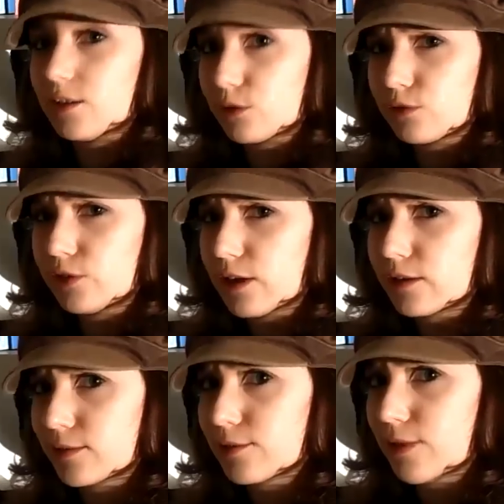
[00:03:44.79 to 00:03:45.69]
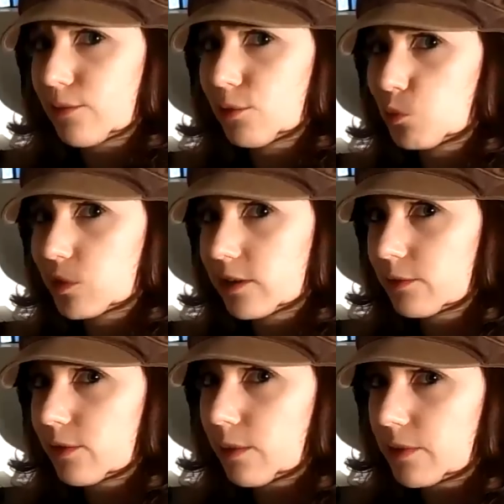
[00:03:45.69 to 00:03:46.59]
So viel also zu einem
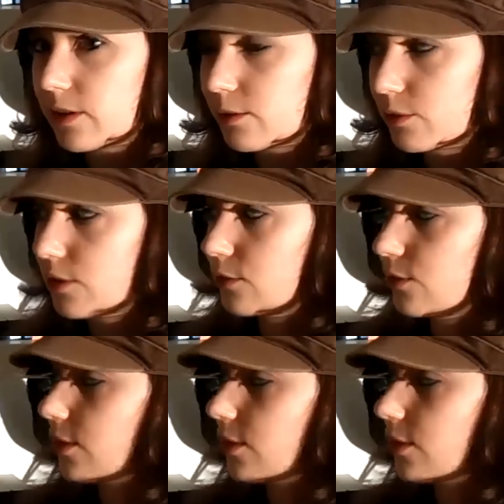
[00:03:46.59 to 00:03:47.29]
gemütlichen Urlaub an der Côte